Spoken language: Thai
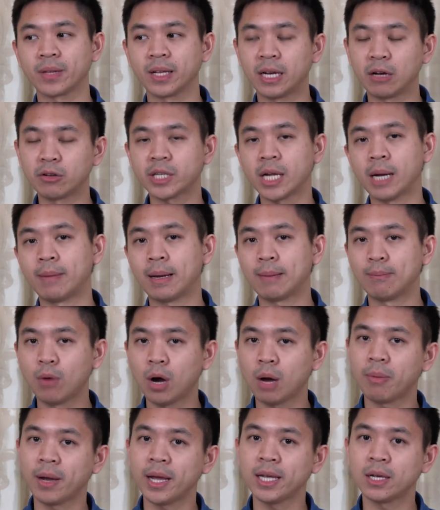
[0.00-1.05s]
เราสามารถม
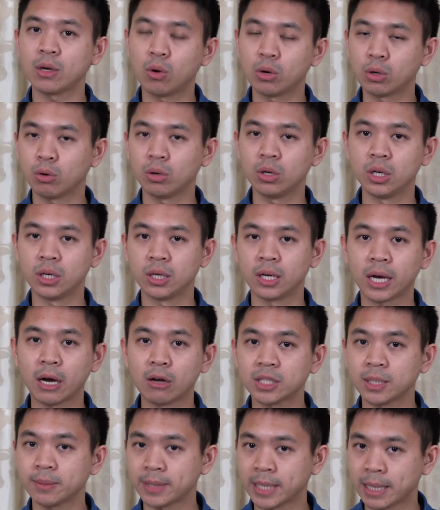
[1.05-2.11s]
อบให้คนคนหนึ่งแล้วเขา
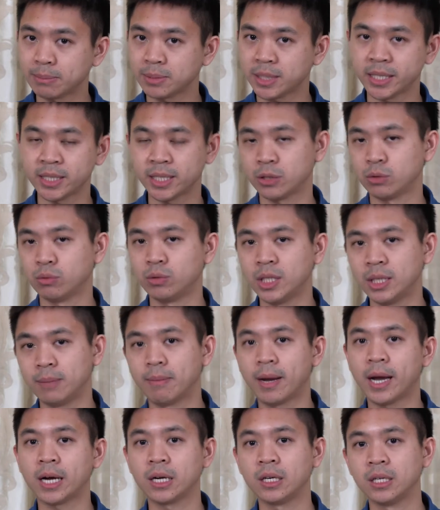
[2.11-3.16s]
จะประทับใจจากจุดนี้
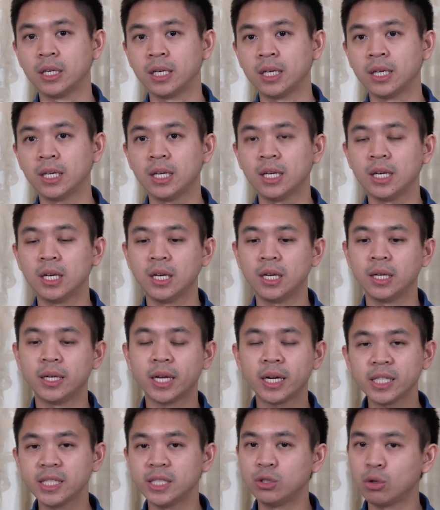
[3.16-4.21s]
มากเลยห
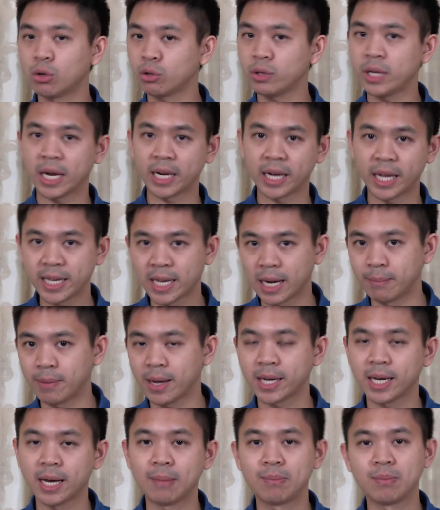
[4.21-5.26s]
นังสือยกตัวอย่างหลายอย่าง
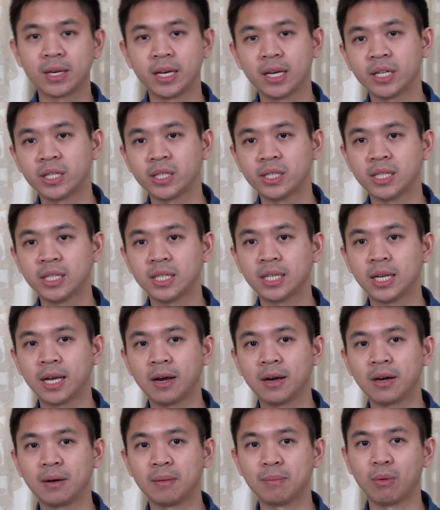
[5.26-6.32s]
มากครับเคสนี้แล้
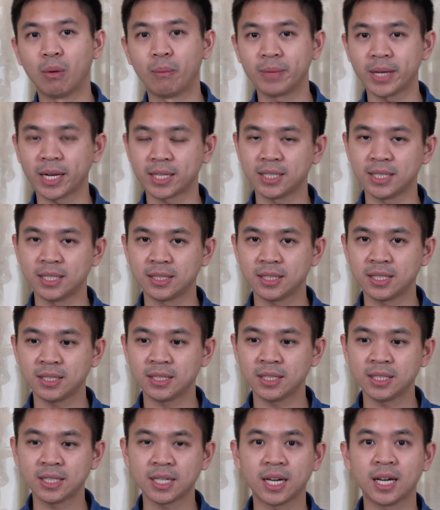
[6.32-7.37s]
วผมอยาก
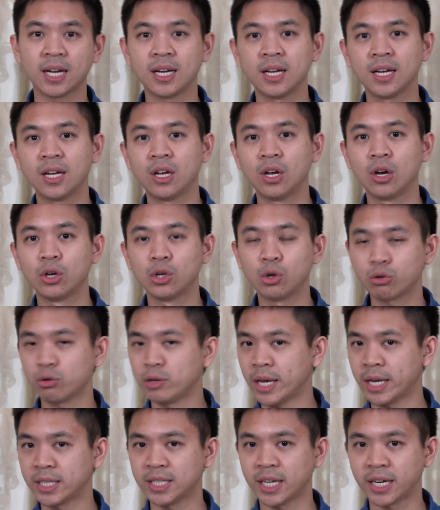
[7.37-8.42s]
ที่จะยกตั
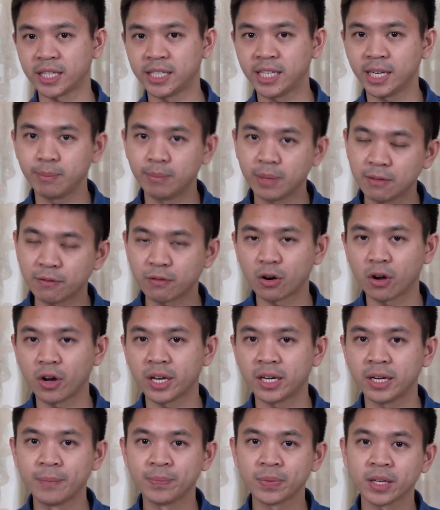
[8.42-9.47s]
วอย่างจากซิกมนด์ฟรอย
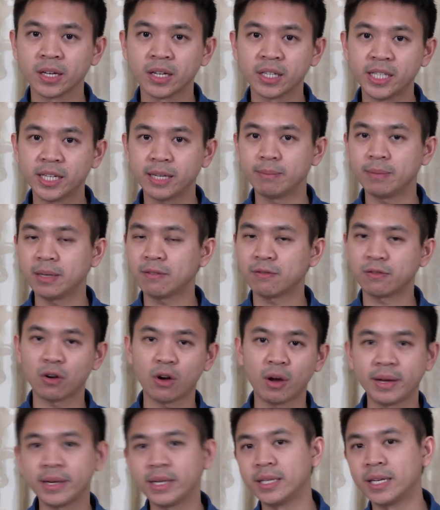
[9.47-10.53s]
ด์ซิกมนด์ฟร
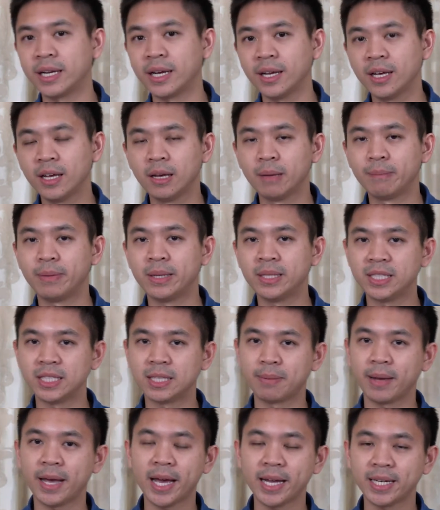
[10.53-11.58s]
อยด์เนี่ยเป็นจิ
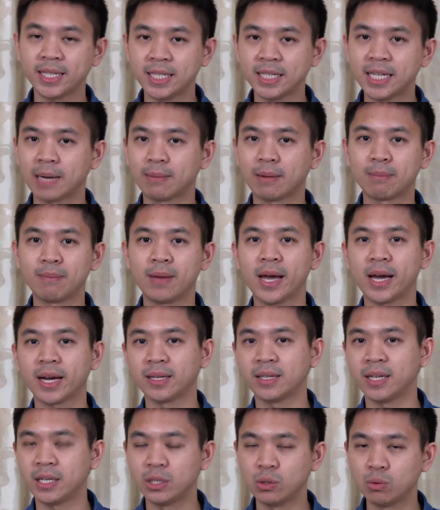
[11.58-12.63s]
ตแพทย์ที่ดังมา
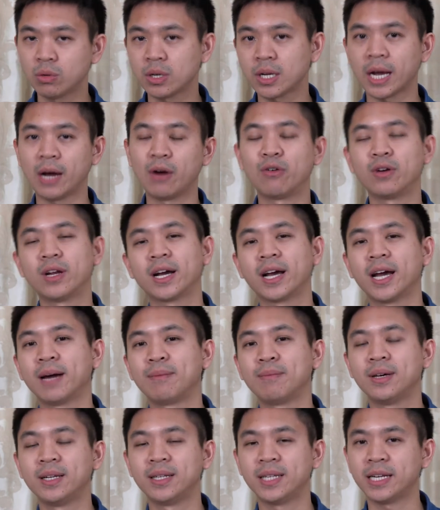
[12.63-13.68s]
กๆในยุคเก่านะครับ
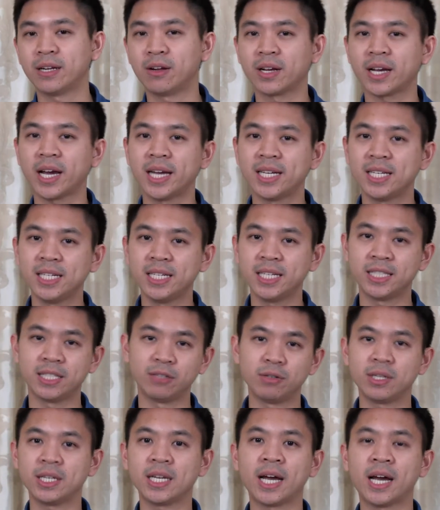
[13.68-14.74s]
แน่นอนใครที่เรียนจิ
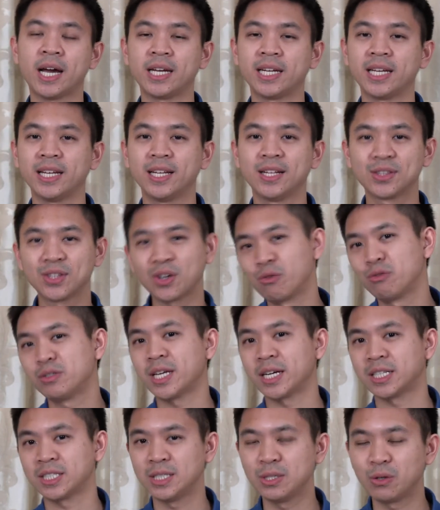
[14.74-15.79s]
ตวิทยาเนี่ยต้องรู้
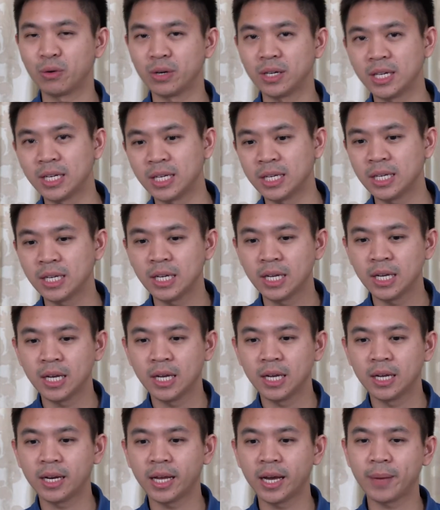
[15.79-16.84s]
จักชื่อคนนี้
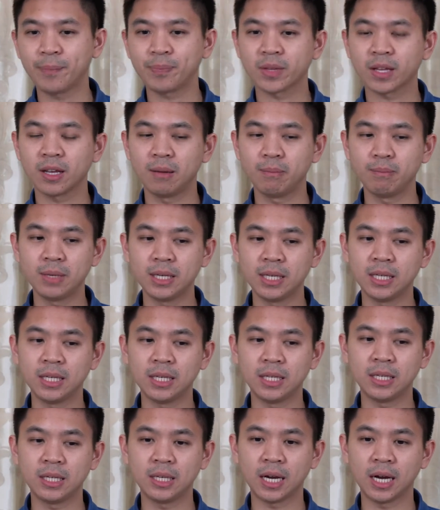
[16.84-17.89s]
และมี
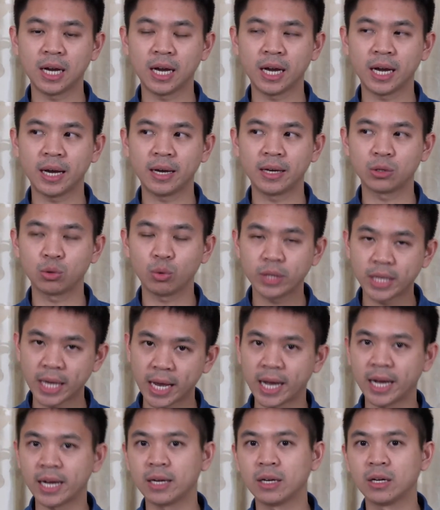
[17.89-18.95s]
ตัวอ
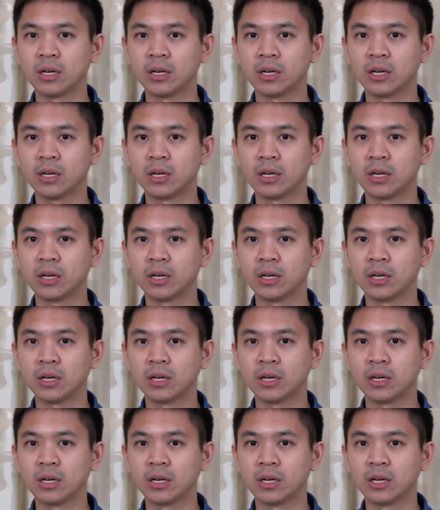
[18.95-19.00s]
ย่าง